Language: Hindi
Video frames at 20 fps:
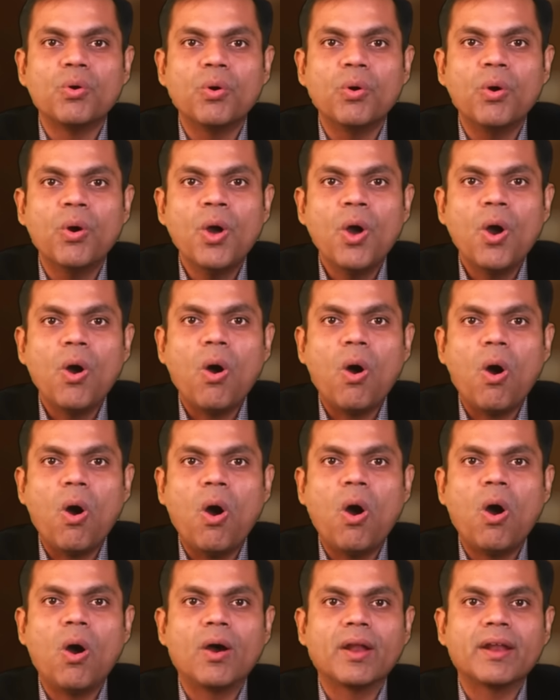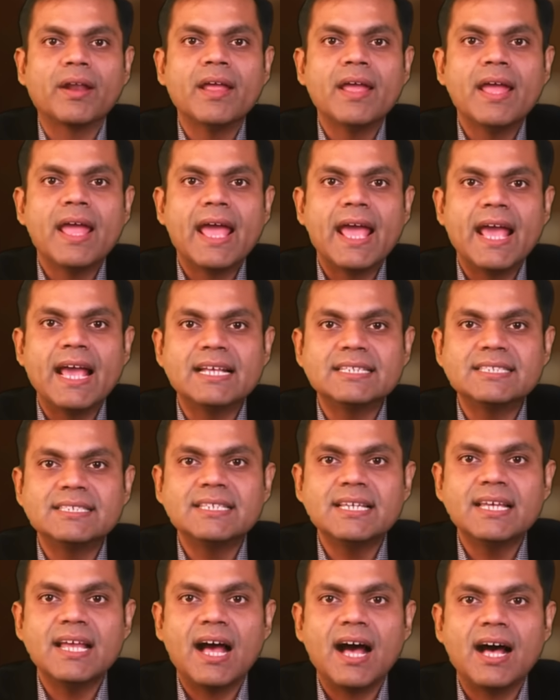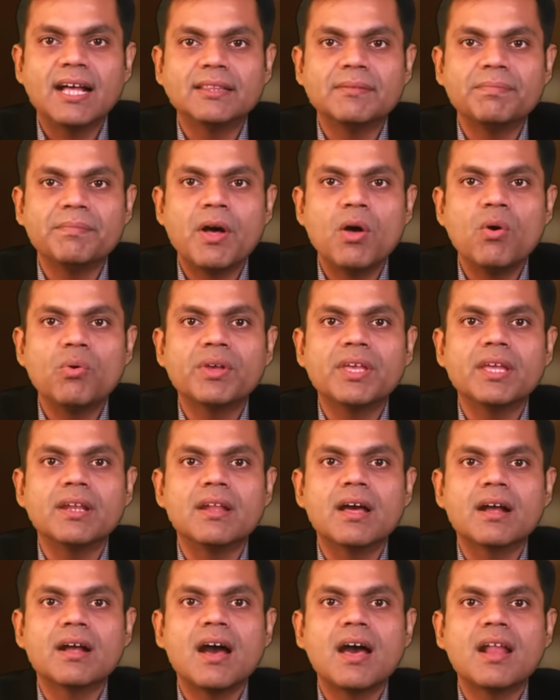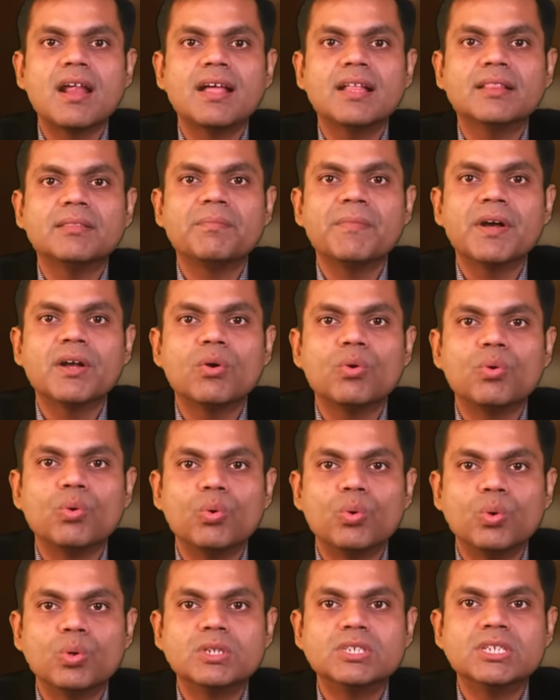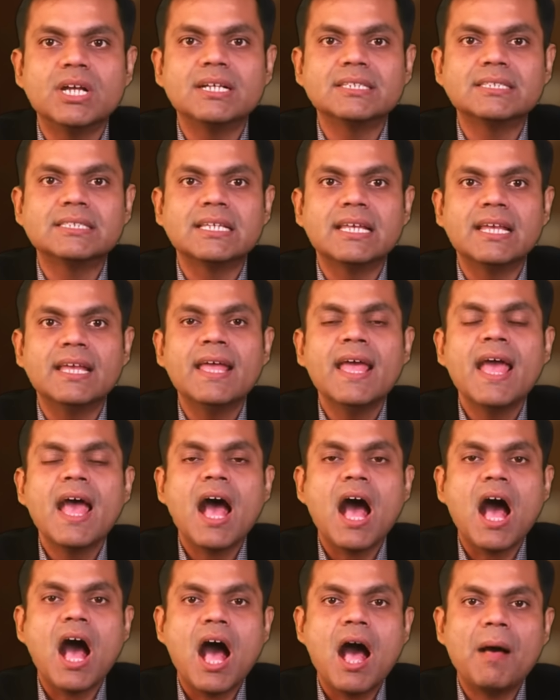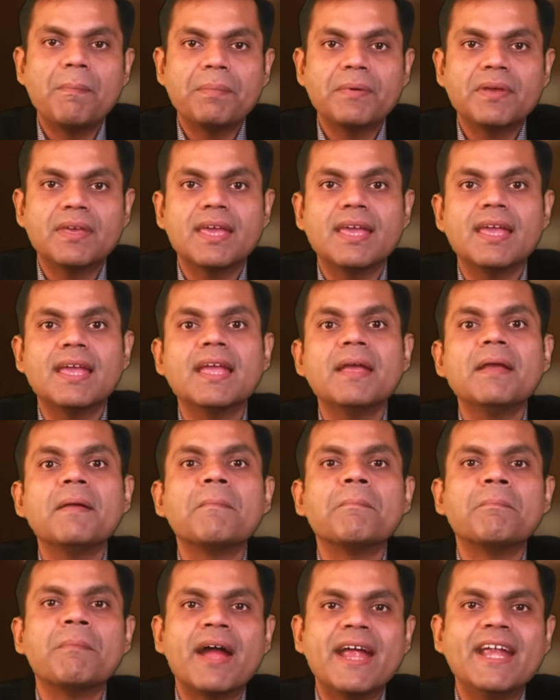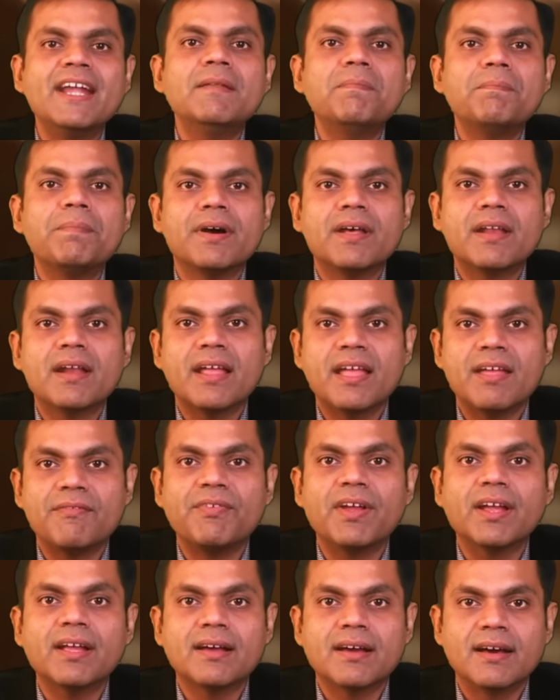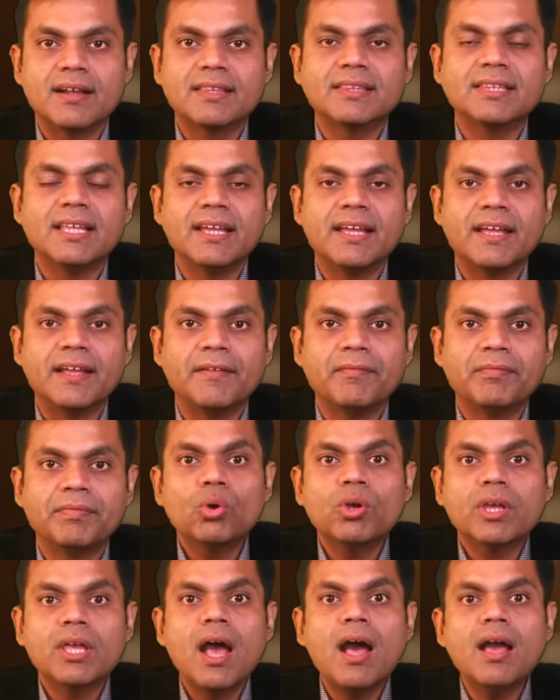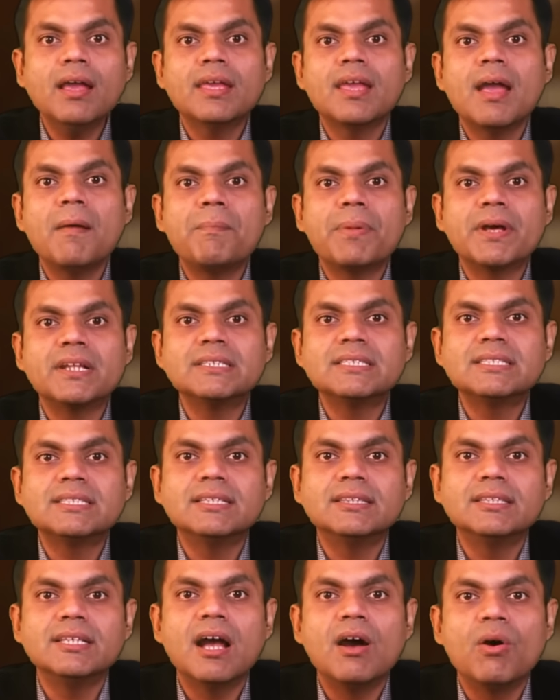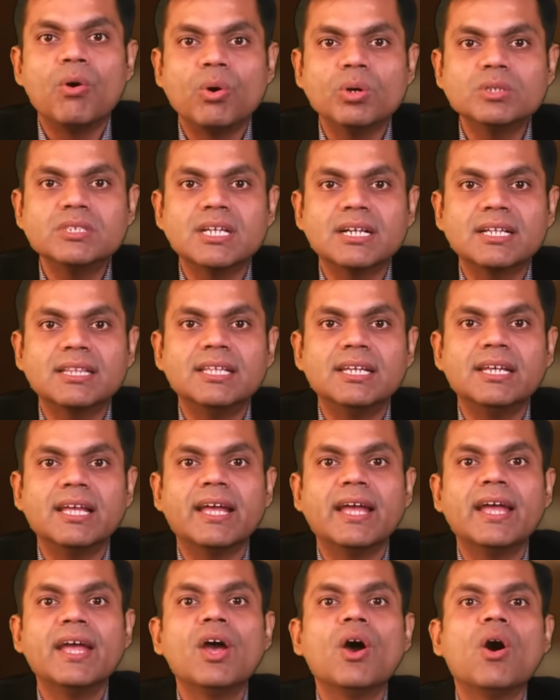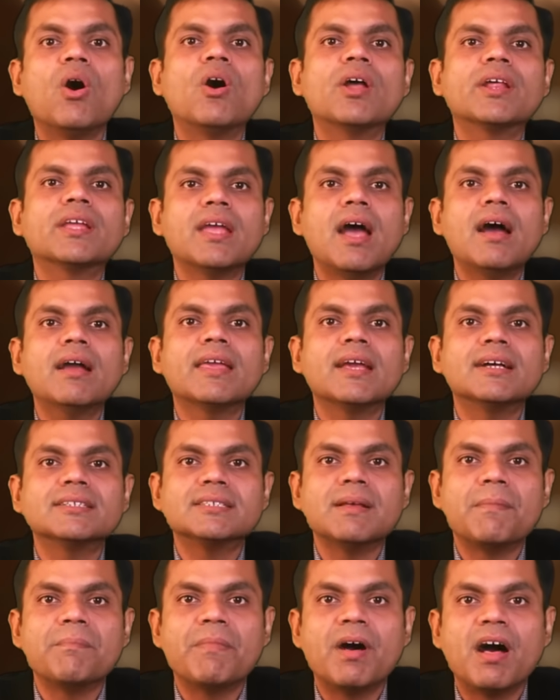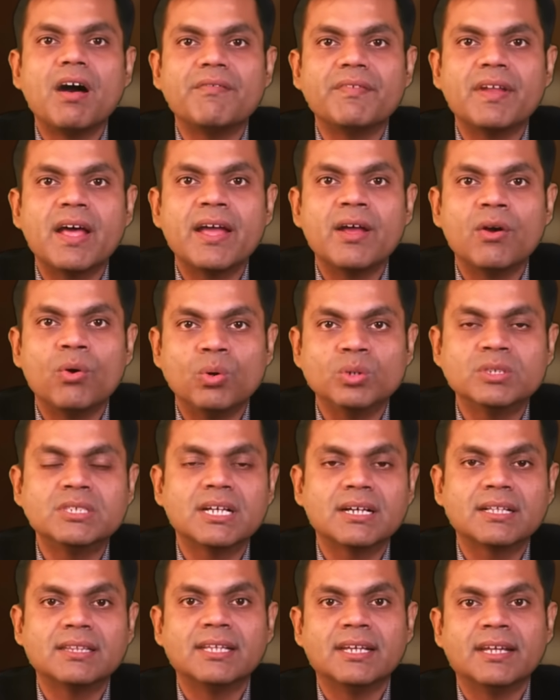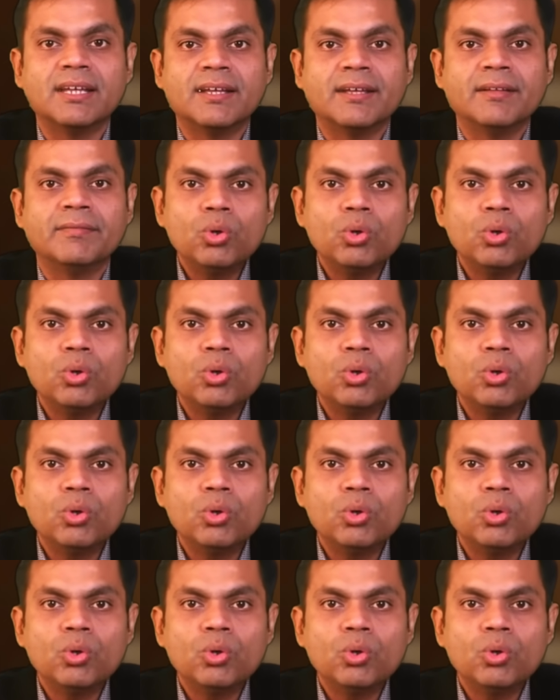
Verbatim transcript: को और ऐसे आत्माओं की नकारात्मक ऊर्जा से आपकी माइंड पर इफेक्ट करते हैं तो क्या क्या परिस्थितियां हो सकती है और क्या क्या संभावनाएं हो सकते हैं